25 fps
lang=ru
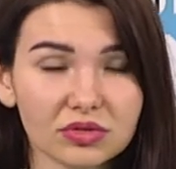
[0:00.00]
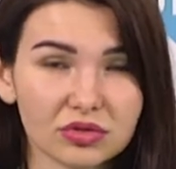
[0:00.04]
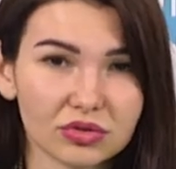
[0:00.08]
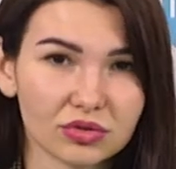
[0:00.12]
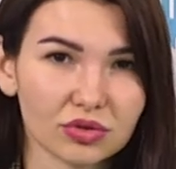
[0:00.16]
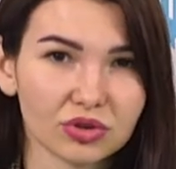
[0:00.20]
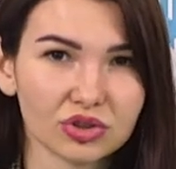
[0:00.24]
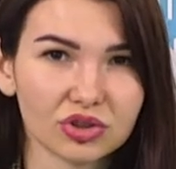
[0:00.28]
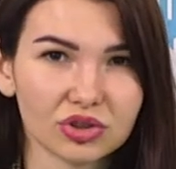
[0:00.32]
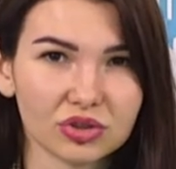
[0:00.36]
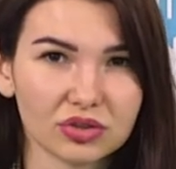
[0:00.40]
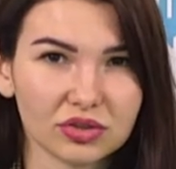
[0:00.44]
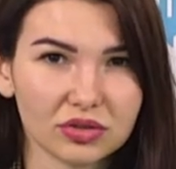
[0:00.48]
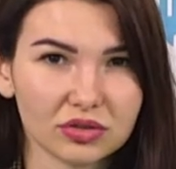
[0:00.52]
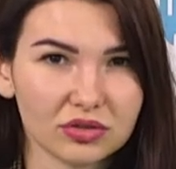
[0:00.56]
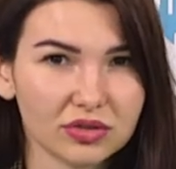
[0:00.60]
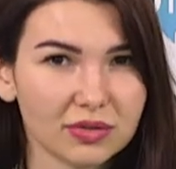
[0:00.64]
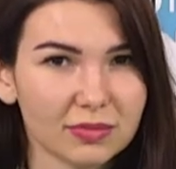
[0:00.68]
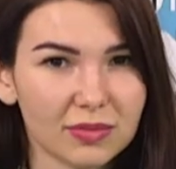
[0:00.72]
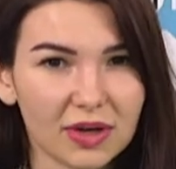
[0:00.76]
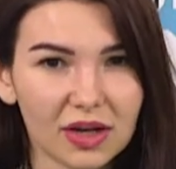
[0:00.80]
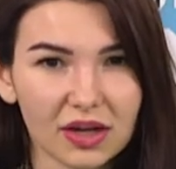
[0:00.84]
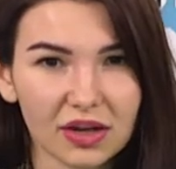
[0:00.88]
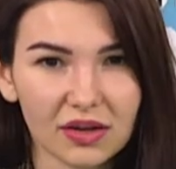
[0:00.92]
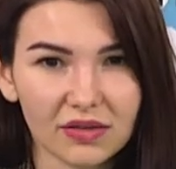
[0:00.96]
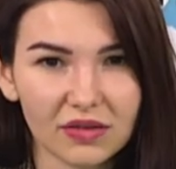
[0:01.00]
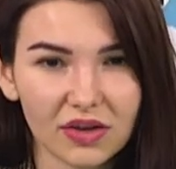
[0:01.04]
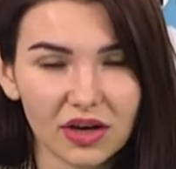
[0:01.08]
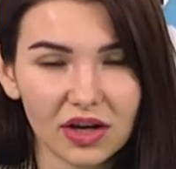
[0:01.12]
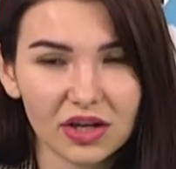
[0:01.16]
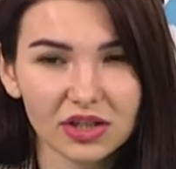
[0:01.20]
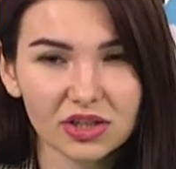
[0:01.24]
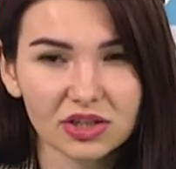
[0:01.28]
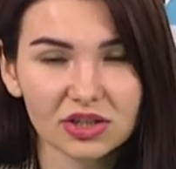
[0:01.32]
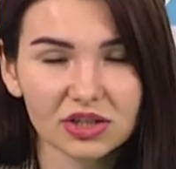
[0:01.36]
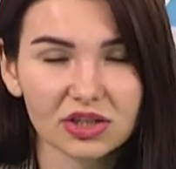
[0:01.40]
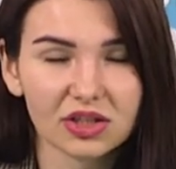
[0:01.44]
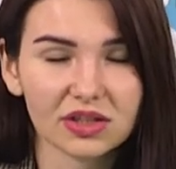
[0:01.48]
Тоже
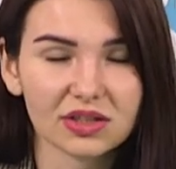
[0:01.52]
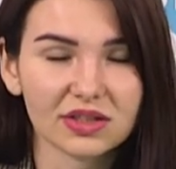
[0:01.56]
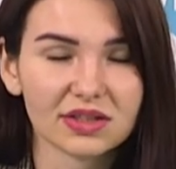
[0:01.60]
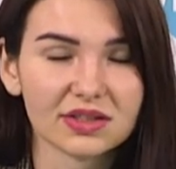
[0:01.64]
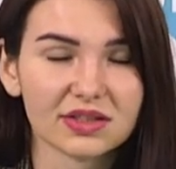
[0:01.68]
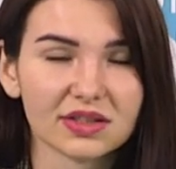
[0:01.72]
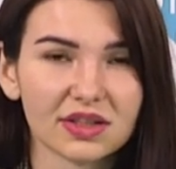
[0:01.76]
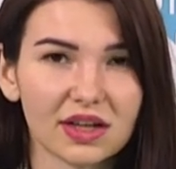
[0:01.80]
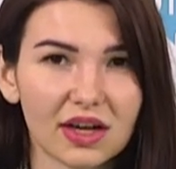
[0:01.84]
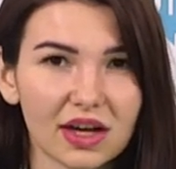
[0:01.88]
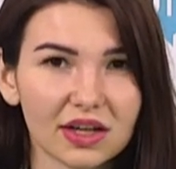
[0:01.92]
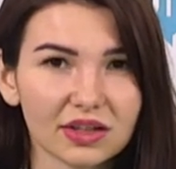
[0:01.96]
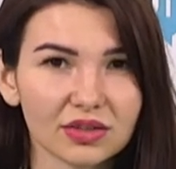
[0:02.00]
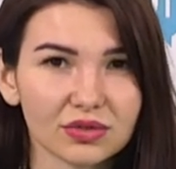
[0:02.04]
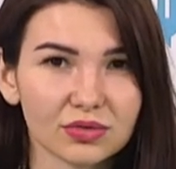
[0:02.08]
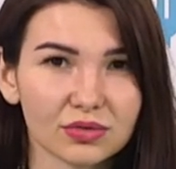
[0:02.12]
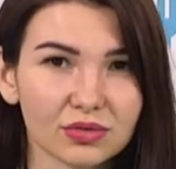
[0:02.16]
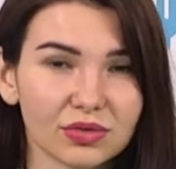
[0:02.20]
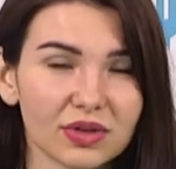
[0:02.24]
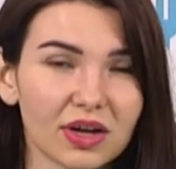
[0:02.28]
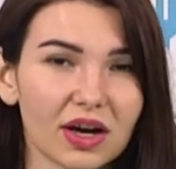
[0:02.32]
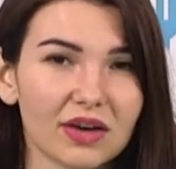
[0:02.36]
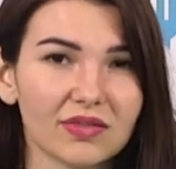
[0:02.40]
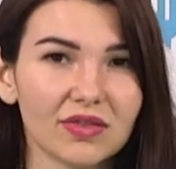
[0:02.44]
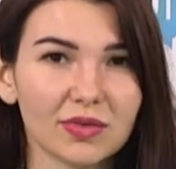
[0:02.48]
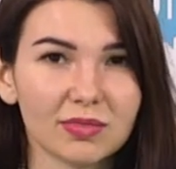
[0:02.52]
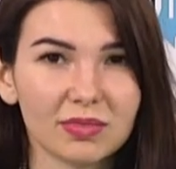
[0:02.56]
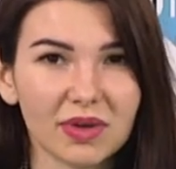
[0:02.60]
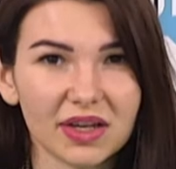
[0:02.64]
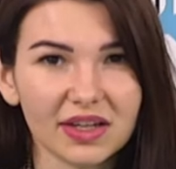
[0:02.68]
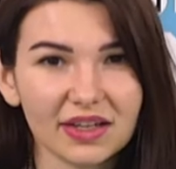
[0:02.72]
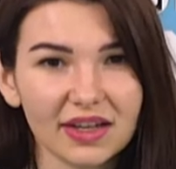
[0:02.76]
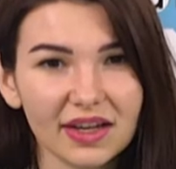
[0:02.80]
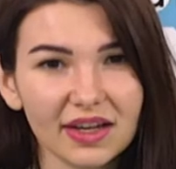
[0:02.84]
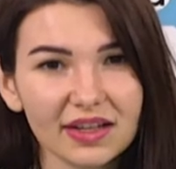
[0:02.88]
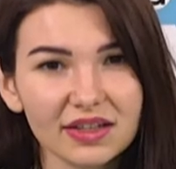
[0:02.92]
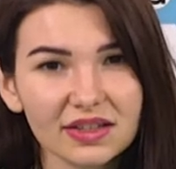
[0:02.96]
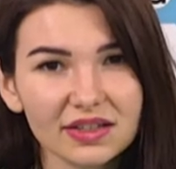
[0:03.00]
немаловажно знать, куда вы
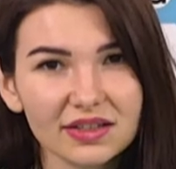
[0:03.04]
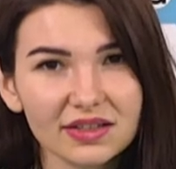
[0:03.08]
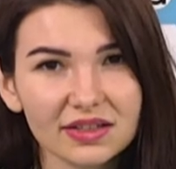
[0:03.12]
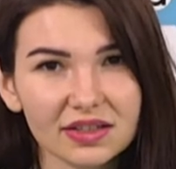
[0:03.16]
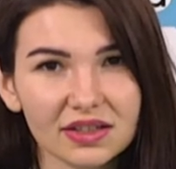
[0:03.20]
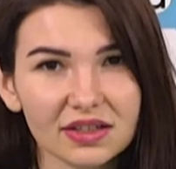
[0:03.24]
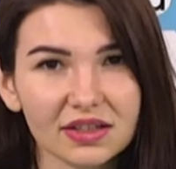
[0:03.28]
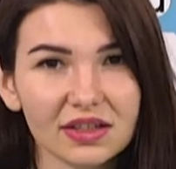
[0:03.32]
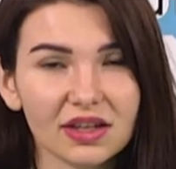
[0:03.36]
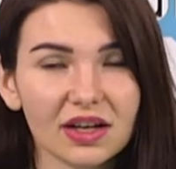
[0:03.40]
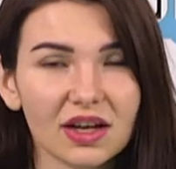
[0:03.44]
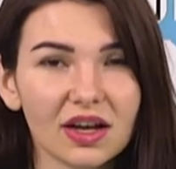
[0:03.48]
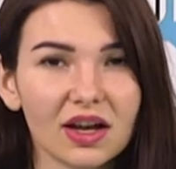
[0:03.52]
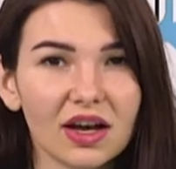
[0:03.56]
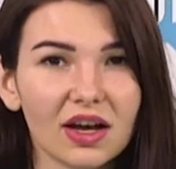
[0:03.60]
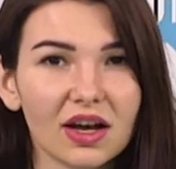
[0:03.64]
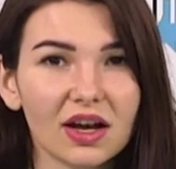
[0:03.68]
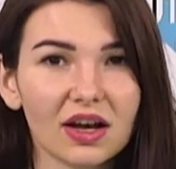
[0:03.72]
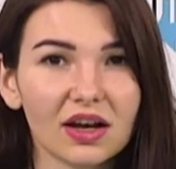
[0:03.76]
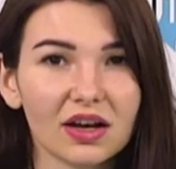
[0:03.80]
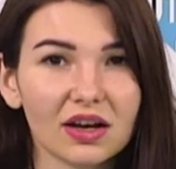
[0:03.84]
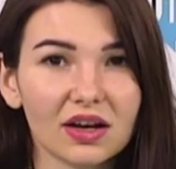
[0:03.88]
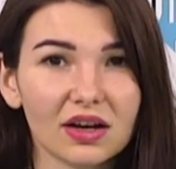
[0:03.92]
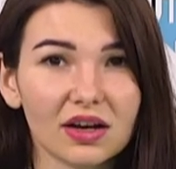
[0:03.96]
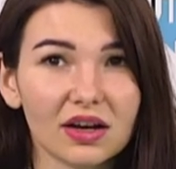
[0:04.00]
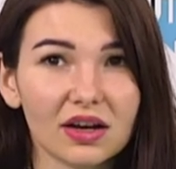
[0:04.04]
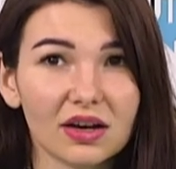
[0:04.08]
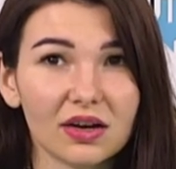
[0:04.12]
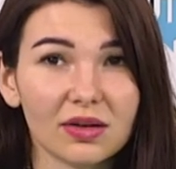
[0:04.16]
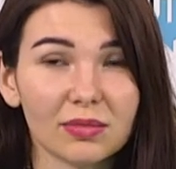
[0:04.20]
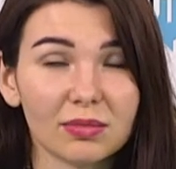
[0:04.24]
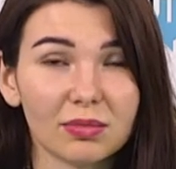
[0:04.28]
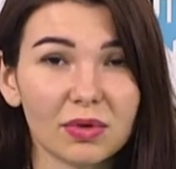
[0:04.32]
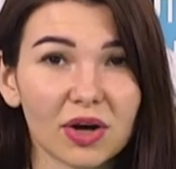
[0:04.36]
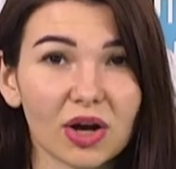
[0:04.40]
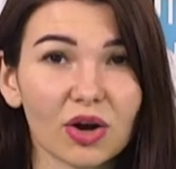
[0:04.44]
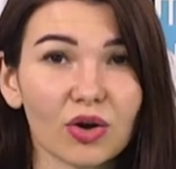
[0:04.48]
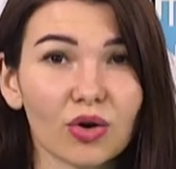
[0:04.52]
поедете,
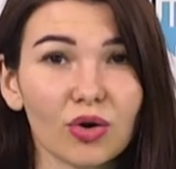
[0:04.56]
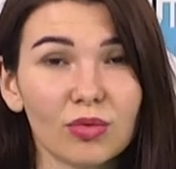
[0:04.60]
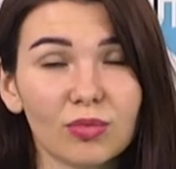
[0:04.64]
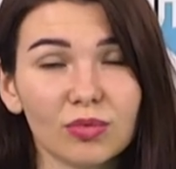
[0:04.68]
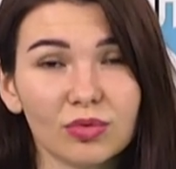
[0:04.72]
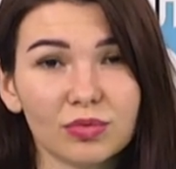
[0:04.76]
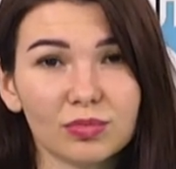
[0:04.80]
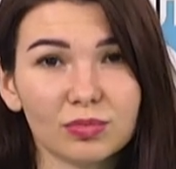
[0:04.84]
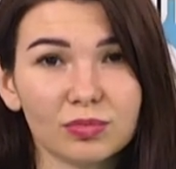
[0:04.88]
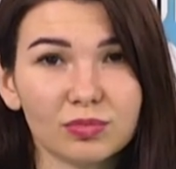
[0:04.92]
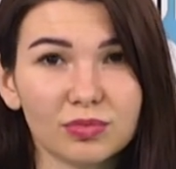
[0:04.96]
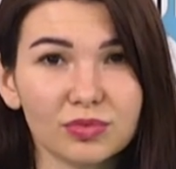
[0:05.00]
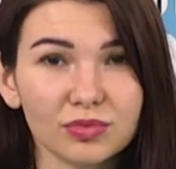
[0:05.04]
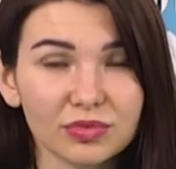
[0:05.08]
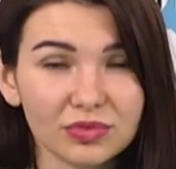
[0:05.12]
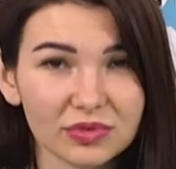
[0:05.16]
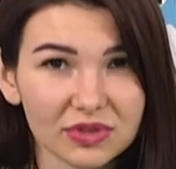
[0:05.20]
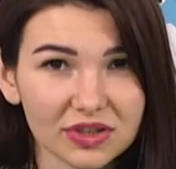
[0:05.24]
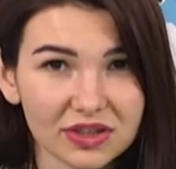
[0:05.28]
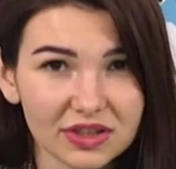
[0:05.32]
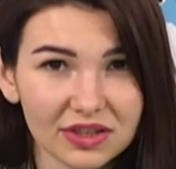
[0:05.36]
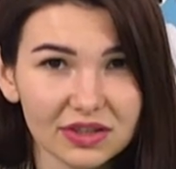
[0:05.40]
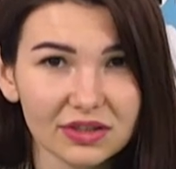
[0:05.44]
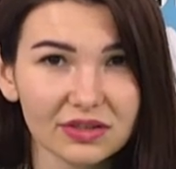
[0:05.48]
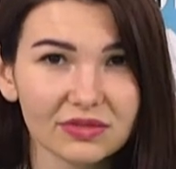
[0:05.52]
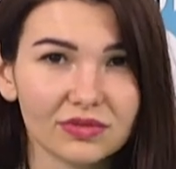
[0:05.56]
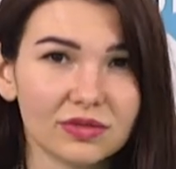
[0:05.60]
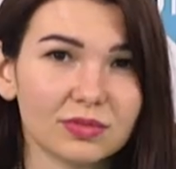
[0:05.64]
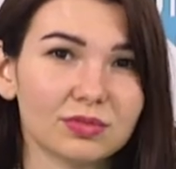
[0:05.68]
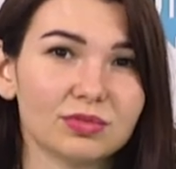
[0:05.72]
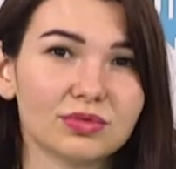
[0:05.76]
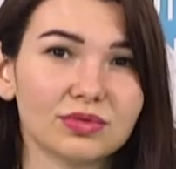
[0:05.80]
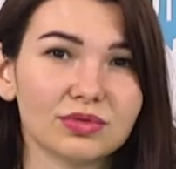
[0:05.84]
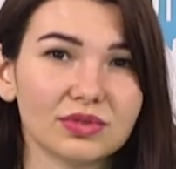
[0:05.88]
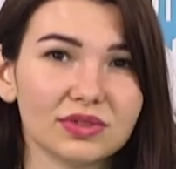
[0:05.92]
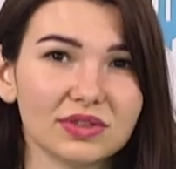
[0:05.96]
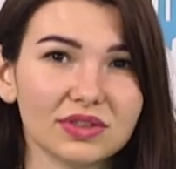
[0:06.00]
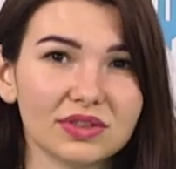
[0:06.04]
э, по какому пути вы
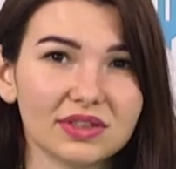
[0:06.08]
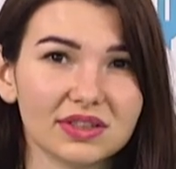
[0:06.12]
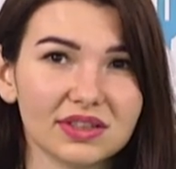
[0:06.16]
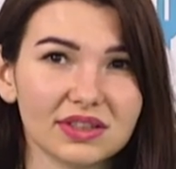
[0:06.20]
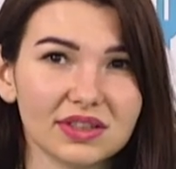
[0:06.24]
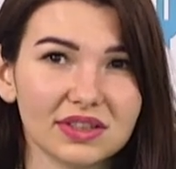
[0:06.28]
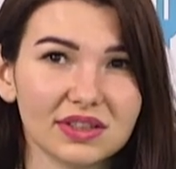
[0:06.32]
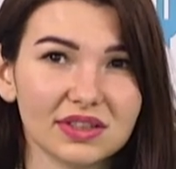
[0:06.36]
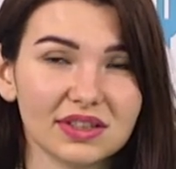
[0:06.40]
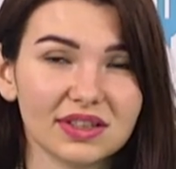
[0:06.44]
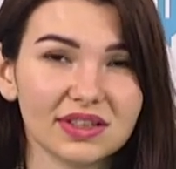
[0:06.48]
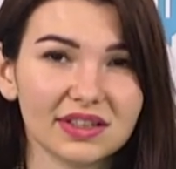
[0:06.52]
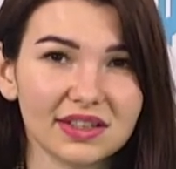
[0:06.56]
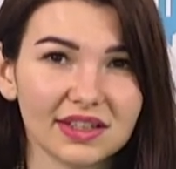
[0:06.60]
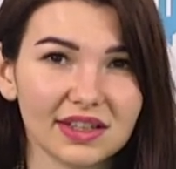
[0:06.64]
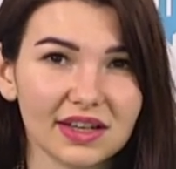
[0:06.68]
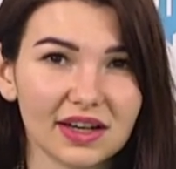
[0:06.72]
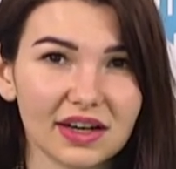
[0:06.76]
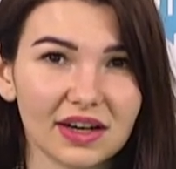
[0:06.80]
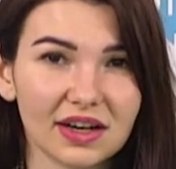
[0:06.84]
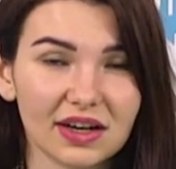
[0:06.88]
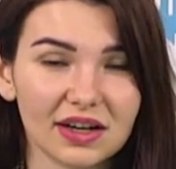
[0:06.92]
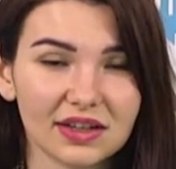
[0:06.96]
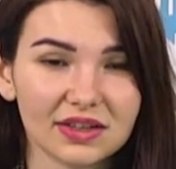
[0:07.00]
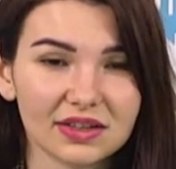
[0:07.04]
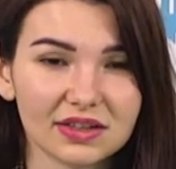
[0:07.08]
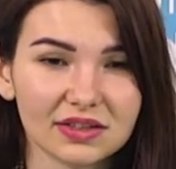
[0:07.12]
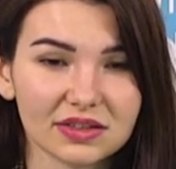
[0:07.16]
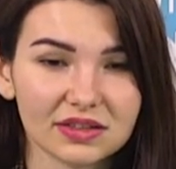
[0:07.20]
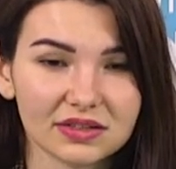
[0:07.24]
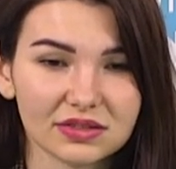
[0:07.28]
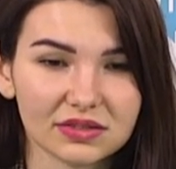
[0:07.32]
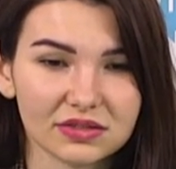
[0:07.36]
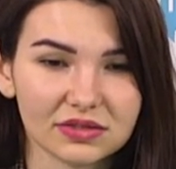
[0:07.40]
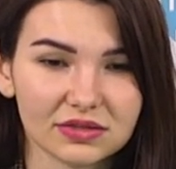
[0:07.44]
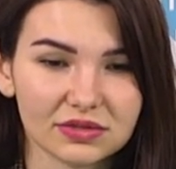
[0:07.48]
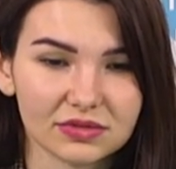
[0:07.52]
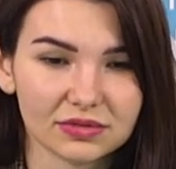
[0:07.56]
будете ехать,
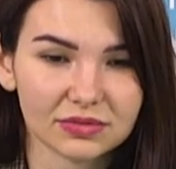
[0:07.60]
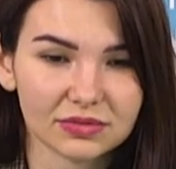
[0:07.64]
э,